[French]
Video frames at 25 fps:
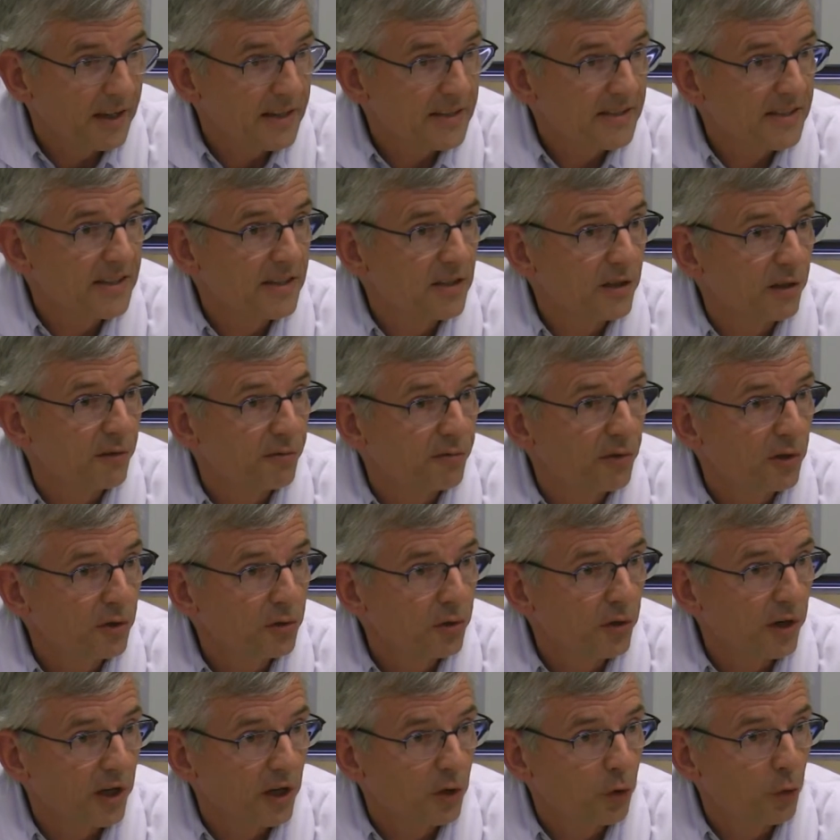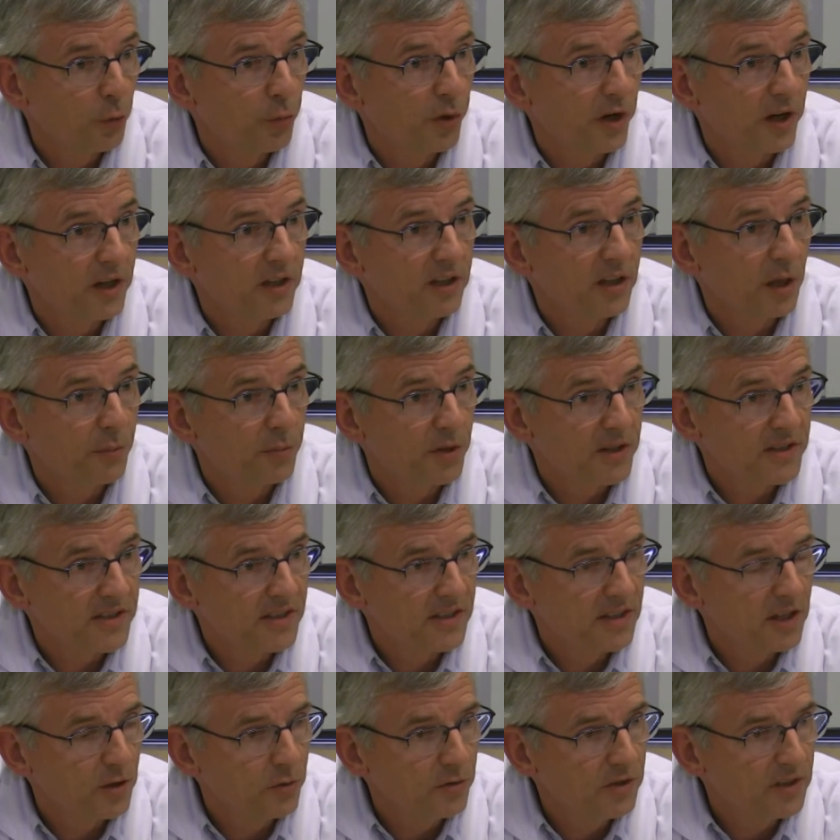à ces enfants de récupérer une
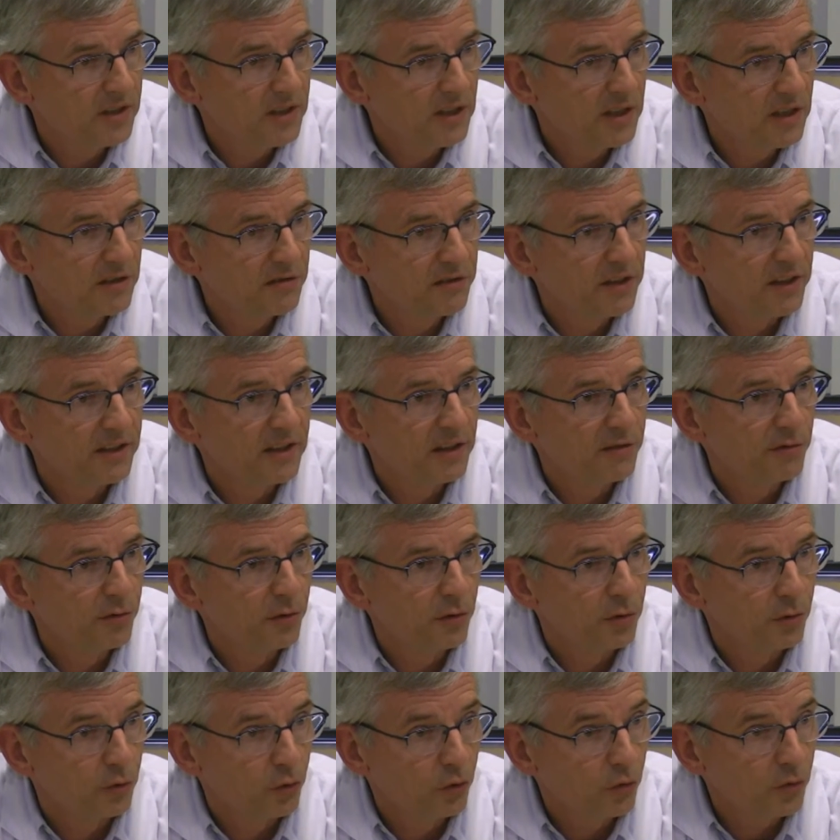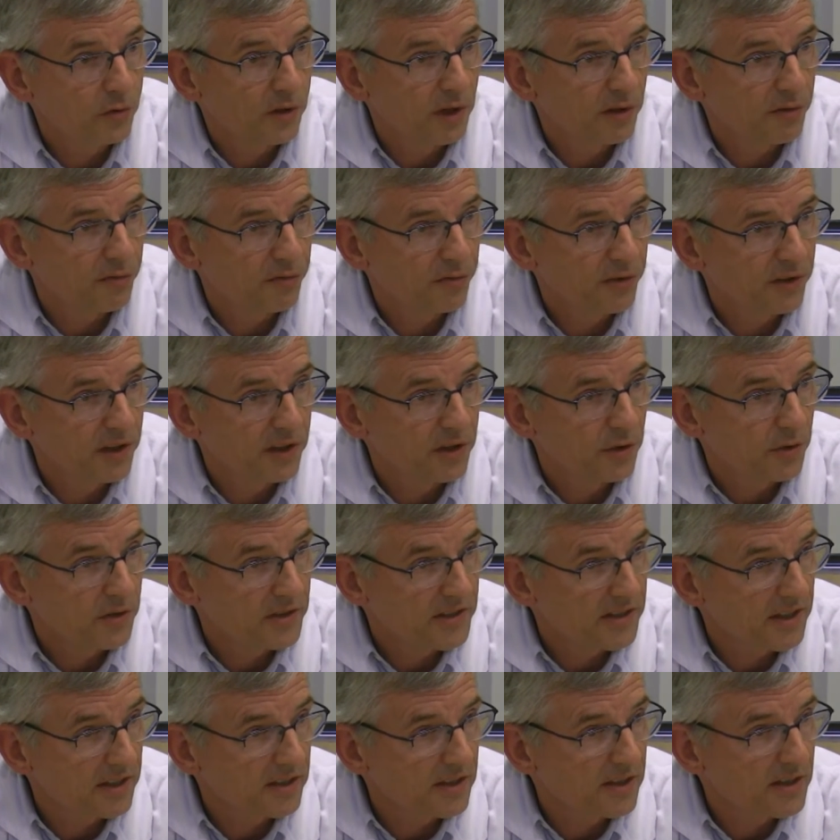capacité auditive d'un niveau tout à fait euh,
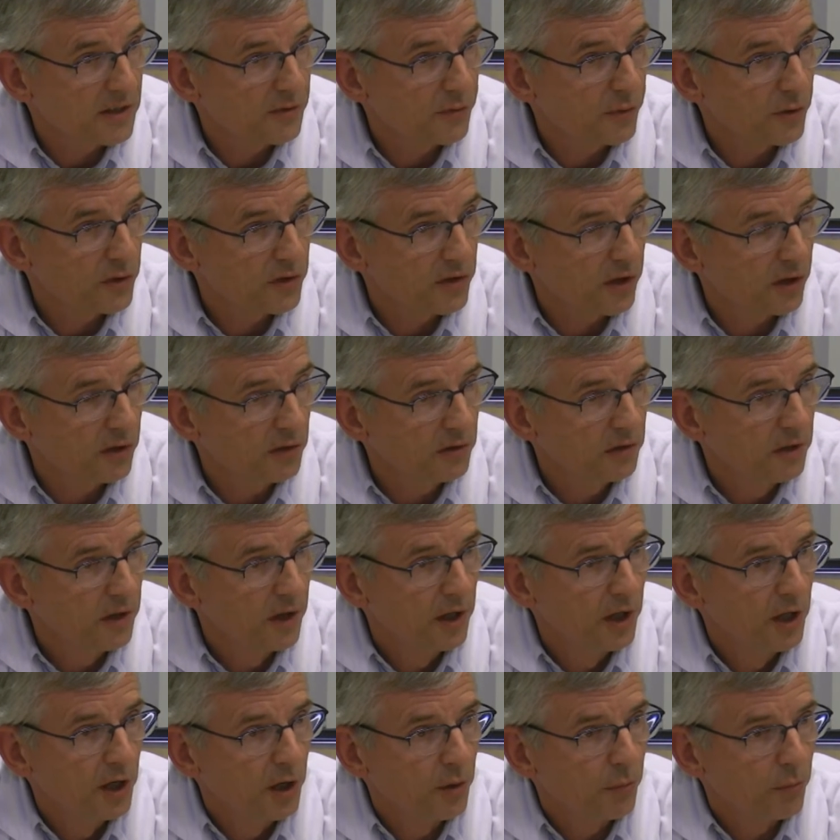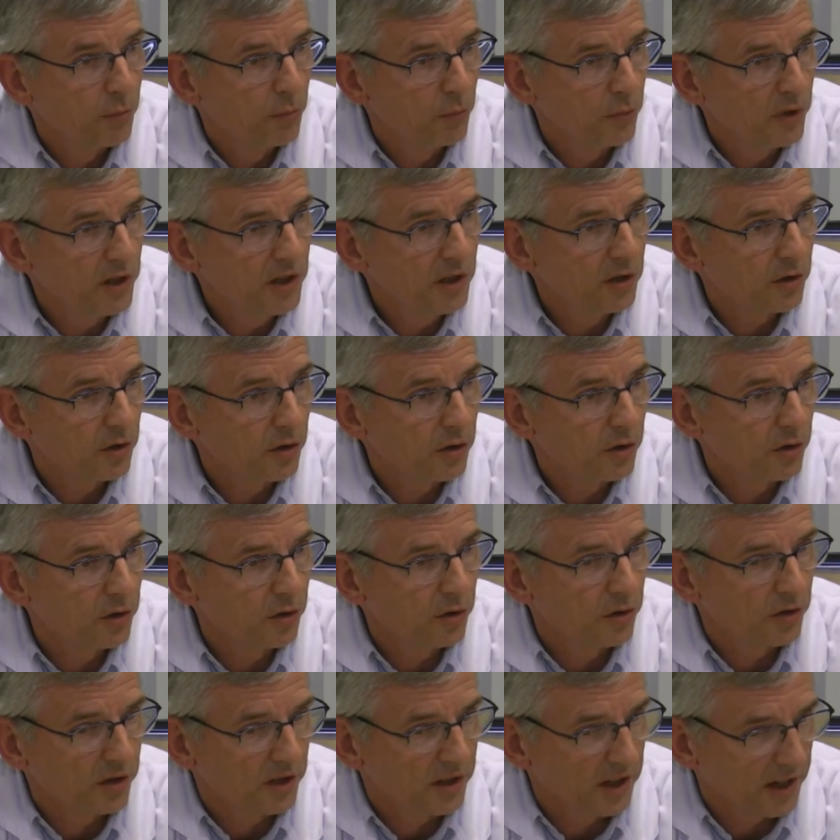satisfaisant, mais
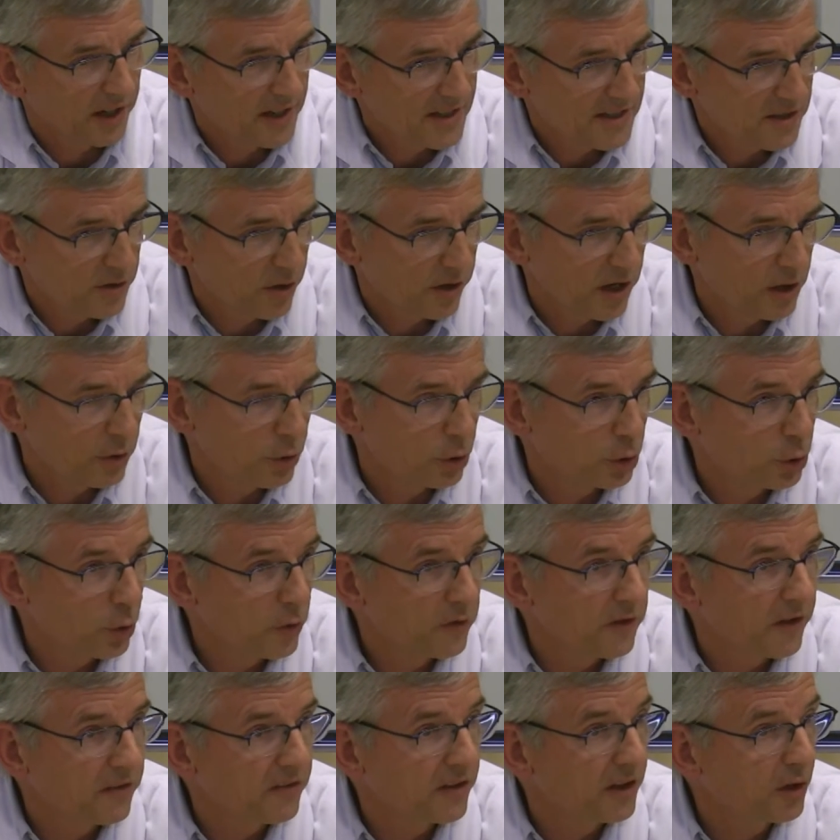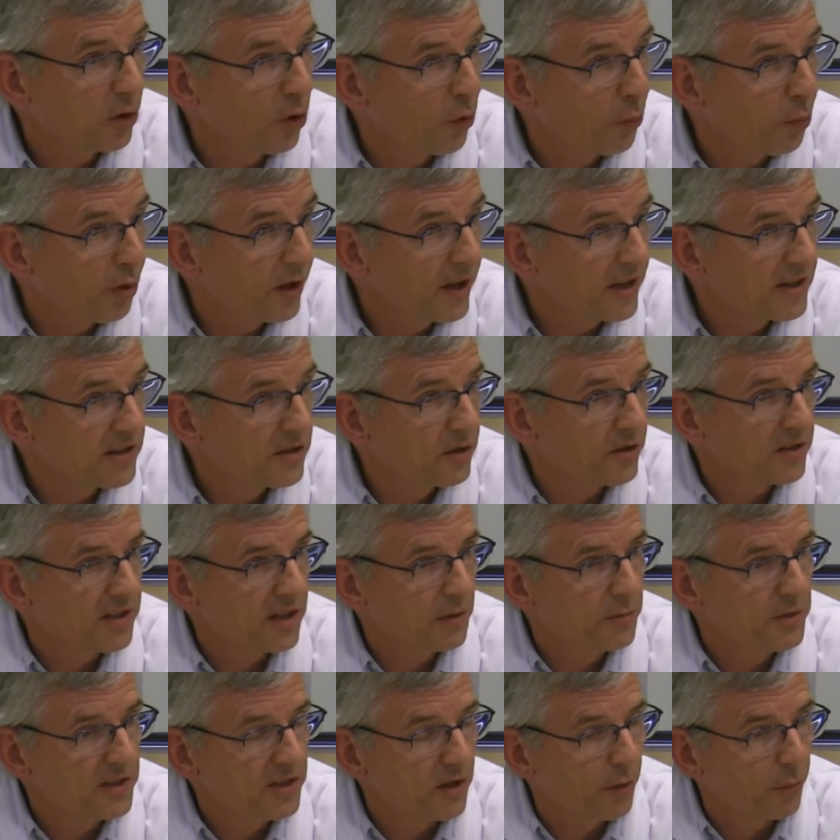euh, qui reste quelque chose d'assez complexe dans
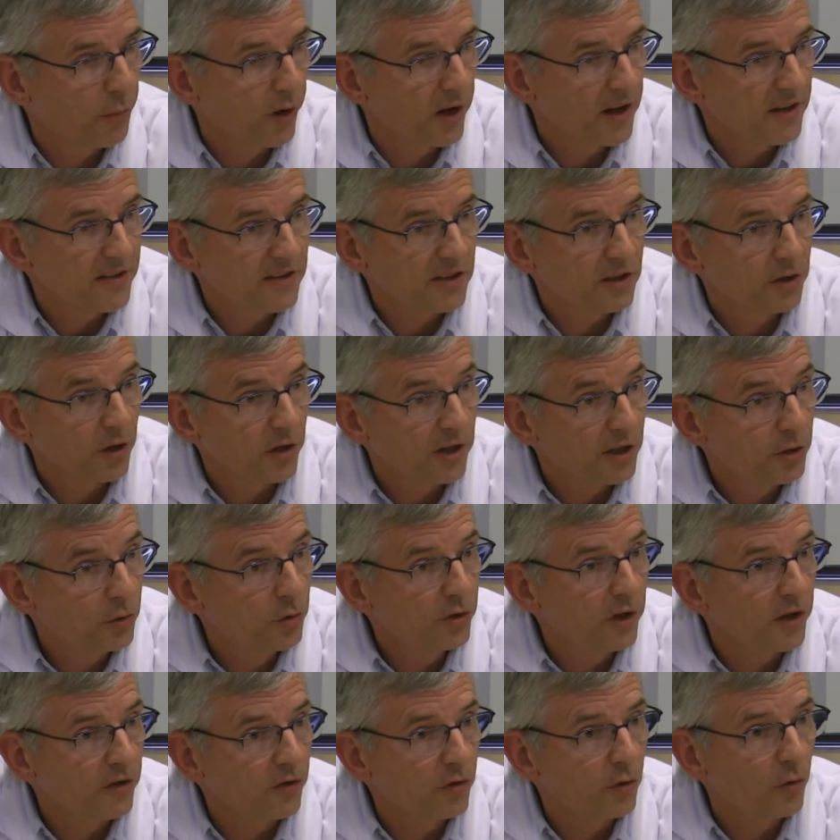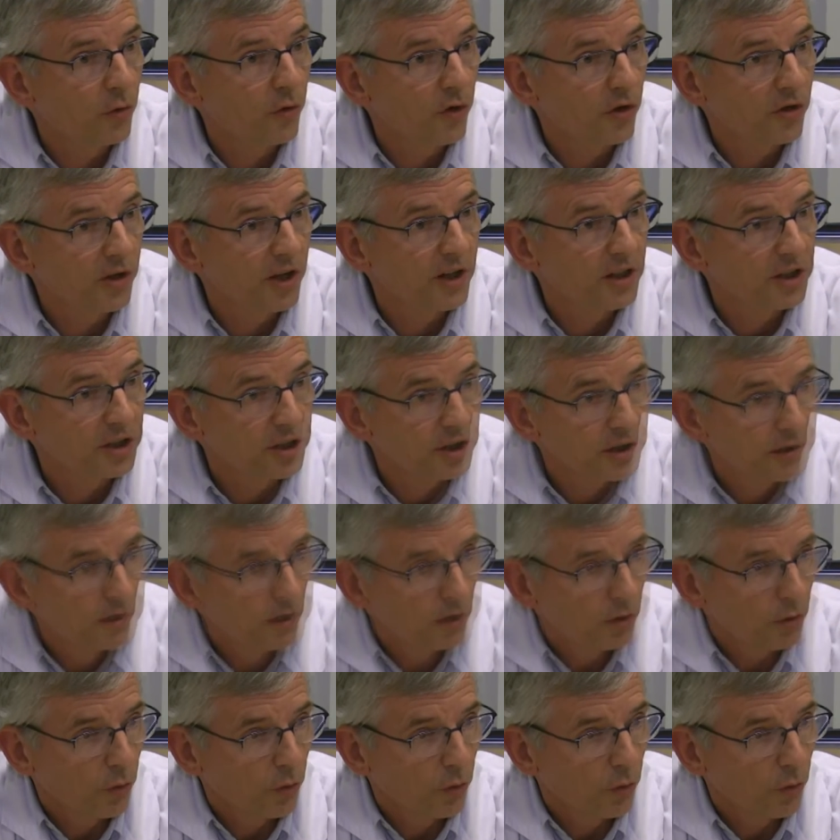sa mise en place et dans l'éducation au langage.